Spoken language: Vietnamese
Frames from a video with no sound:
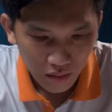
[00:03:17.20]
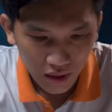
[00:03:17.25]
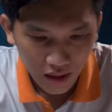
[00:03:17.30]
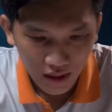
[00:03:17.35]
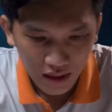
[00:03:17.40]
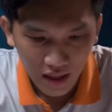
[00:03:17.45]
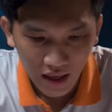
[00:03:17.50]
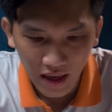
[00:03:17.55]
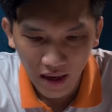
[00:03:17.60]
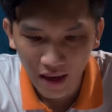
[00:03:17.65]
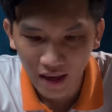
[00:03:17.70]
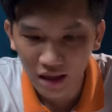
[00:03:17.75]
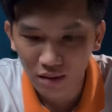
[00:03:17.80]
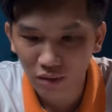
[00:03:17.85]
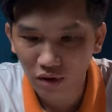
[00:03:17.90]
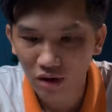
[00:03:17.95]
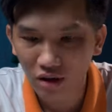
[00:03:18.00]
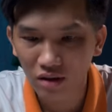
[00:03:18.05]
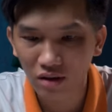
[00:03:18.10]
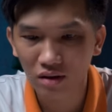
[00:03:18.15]
cái thẻ như
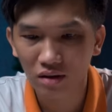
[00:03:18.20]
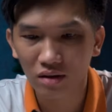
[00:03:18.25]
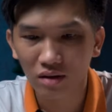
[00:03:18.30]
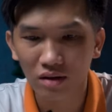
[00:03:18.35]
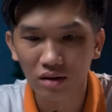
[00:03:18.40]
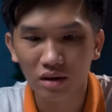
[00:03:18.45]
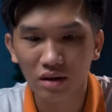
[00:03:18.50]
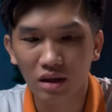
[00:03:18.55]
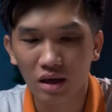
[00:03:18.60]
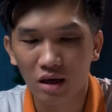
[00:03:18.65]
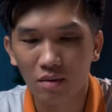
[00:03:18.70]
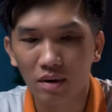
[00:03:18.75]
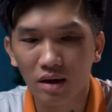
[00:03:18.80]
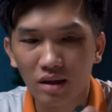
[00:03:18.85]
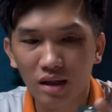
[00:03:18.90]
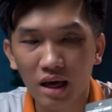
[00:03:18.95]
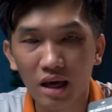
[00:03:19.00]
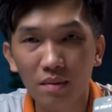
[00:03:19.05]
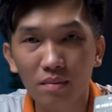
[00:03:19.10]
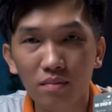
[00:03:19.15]
mọi người thẻ
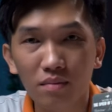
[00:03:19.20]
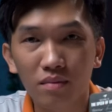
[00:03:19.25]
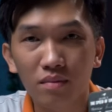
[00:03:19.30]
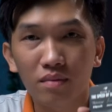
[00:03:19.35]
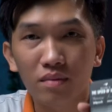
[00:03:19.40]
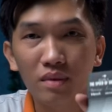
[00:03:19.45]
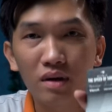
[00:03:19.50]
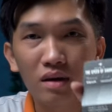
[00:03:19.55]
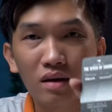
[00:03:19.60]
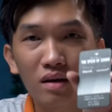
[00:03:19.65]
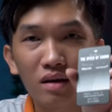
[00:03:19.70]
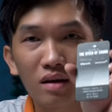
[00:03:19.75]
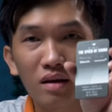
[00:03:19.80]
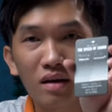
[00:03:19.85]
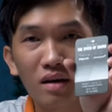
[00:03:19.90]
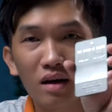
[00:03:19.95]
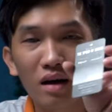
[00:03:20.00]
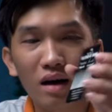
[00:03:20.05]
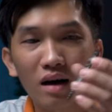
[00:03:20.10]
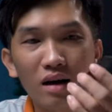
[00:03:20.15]
bằng thép
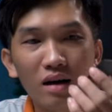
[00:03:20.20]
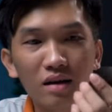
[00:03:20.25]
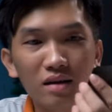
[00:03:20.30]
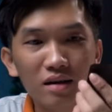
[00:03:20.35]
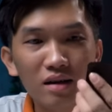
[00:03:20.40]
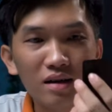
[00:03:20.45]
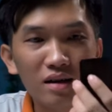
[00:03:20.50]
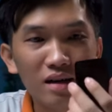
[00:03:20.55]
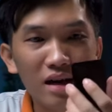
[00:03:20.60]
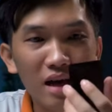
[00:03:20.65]
à, rất